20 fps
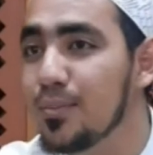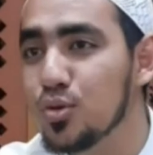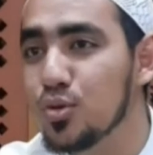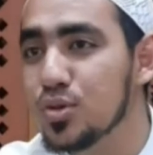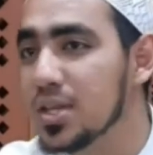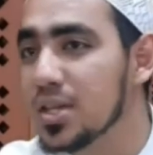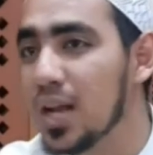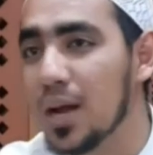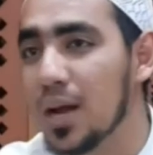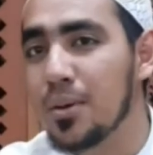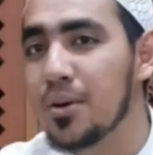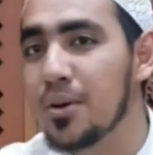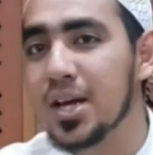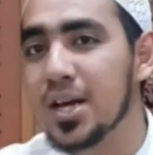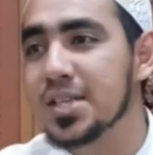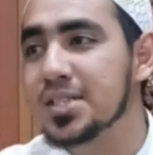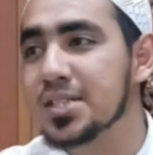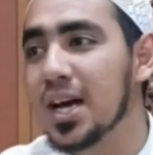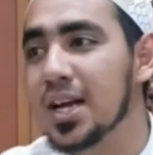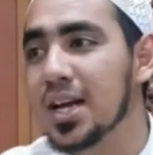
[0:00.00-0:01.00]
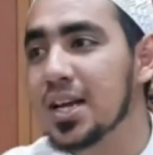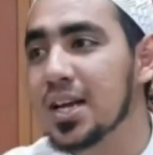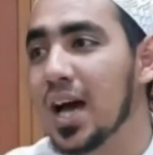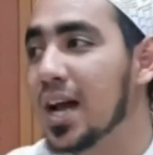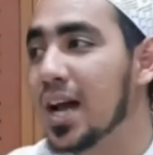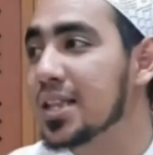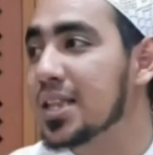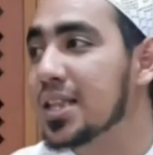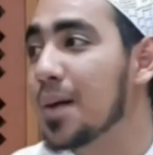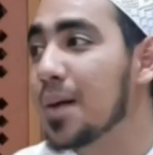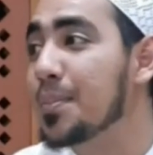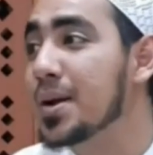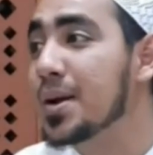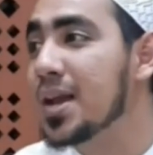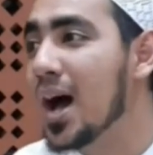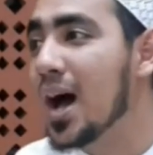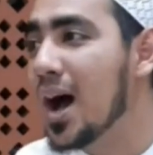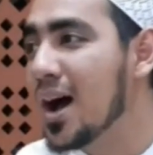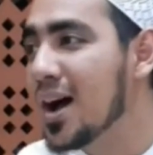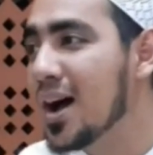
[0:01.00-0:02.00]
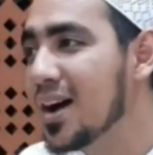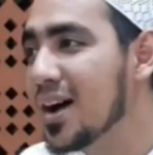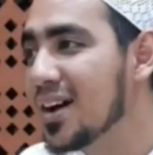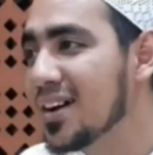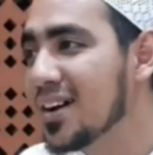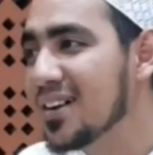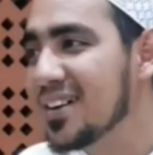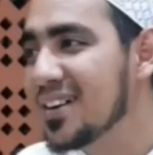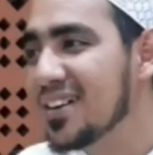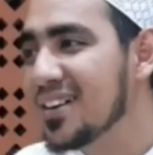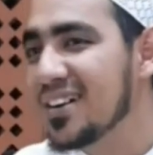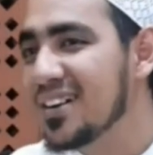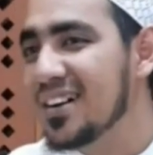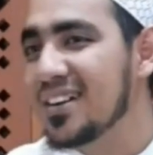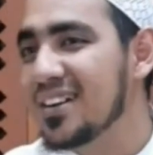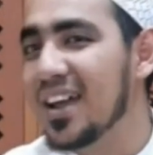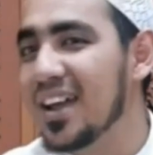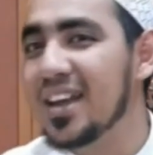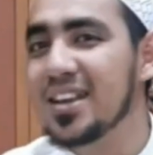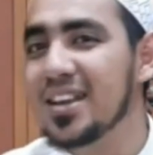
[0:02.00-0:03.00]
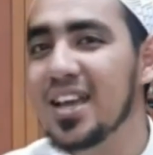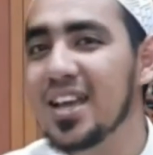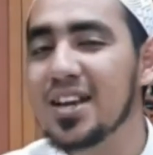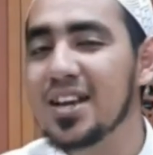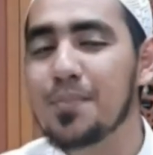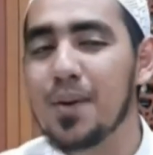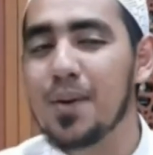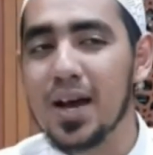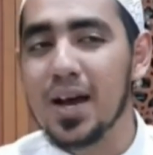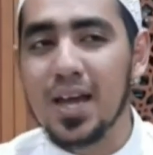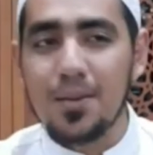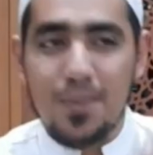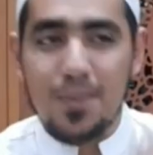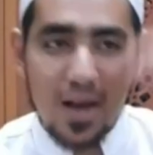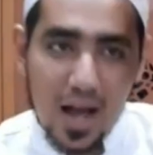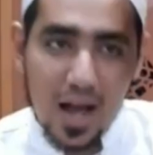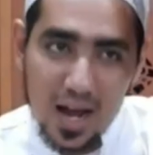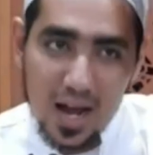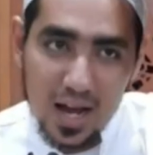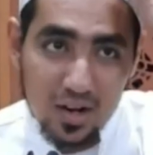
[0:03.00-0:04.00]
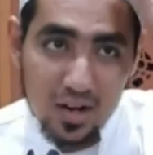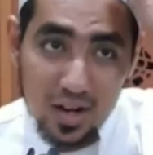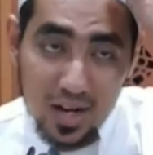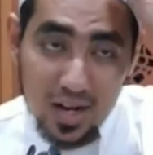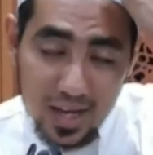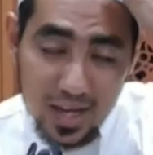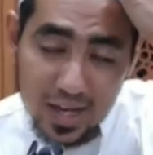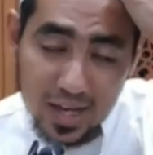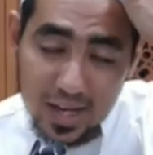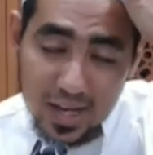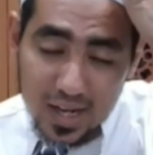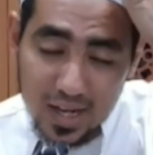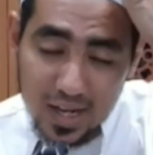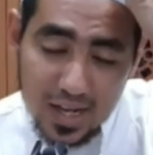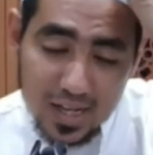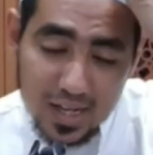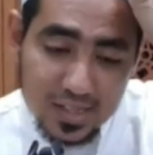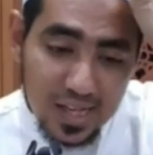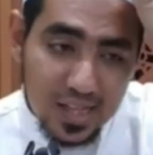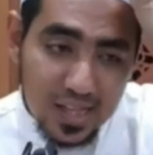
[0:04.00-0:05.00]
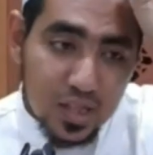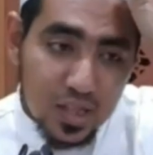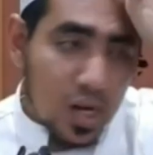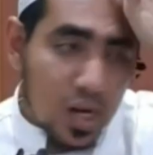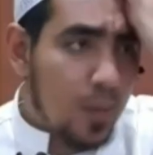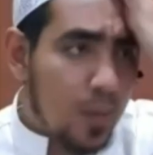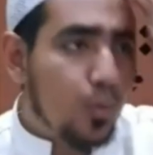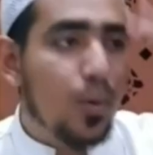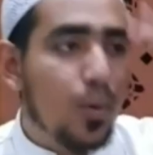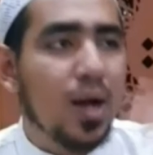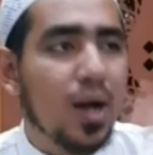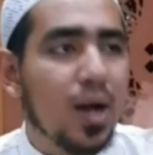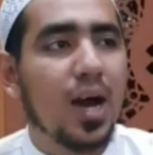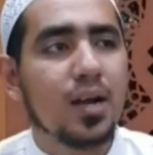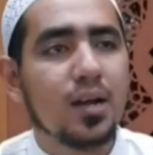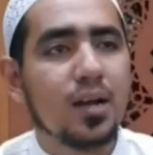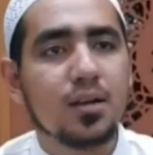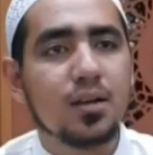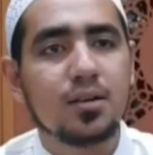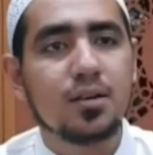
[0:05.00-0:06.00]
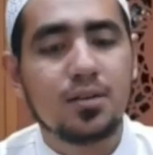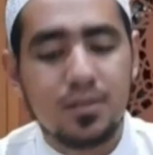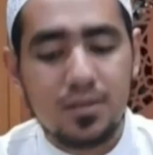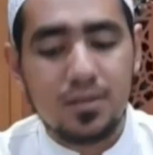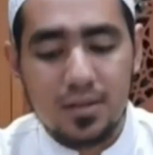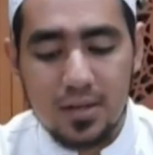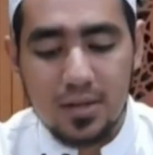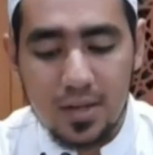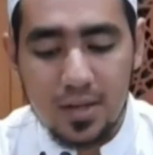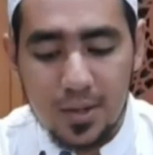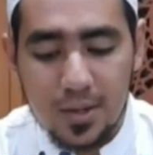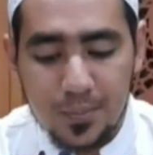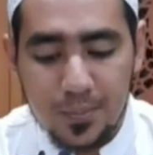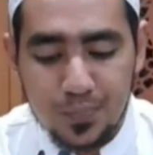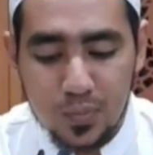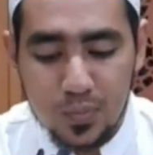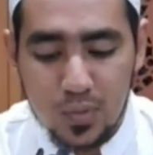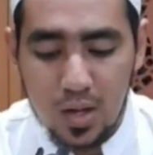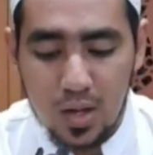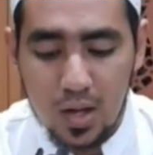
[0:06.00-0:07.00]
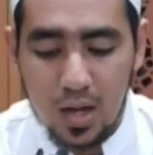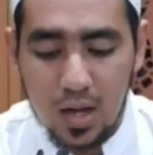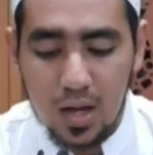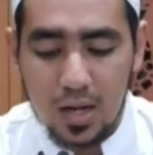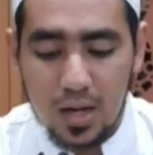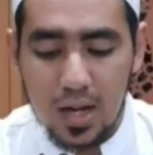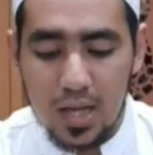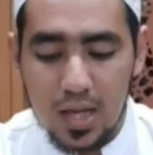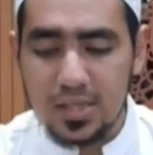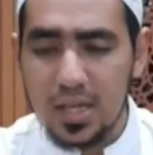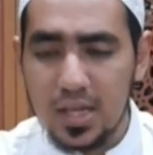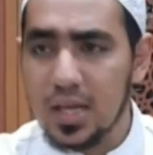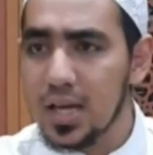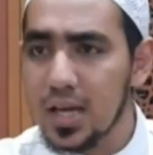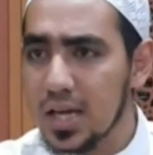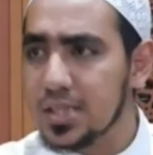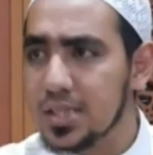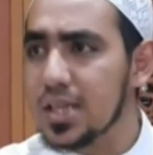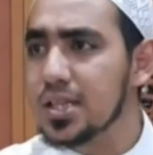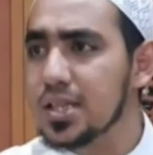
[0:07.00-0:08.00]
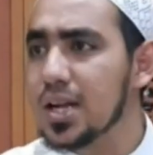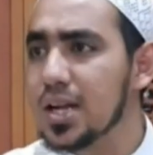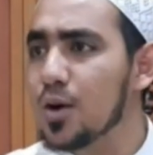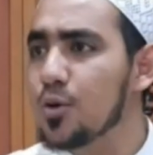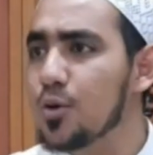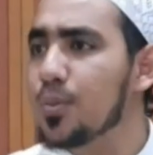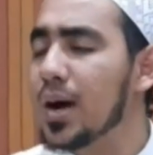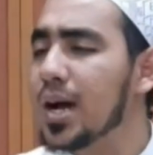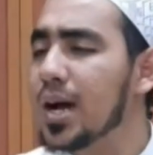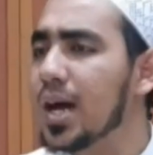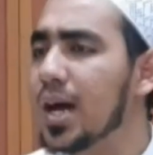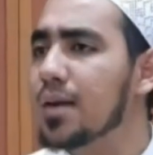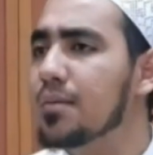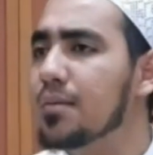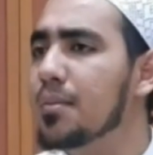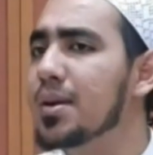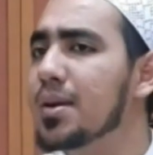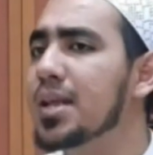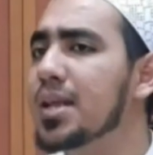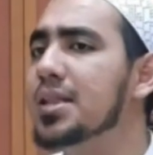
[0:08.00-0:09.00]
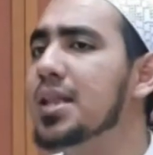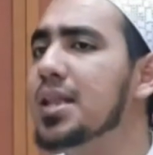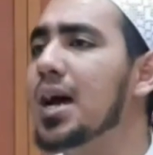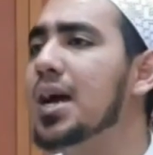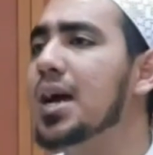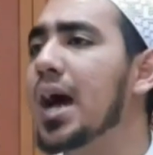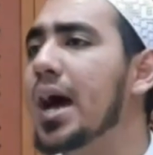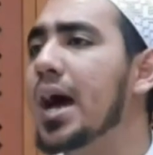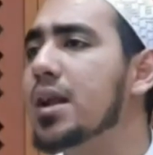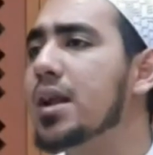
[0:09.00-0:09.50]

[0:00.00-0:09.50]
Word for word: tidak mewariskan harta benda nah ini yang dipakai pegangan oleh Sayyidina Abu Bakar lah sehingga Sayyidina Abu Bakar memerintahkan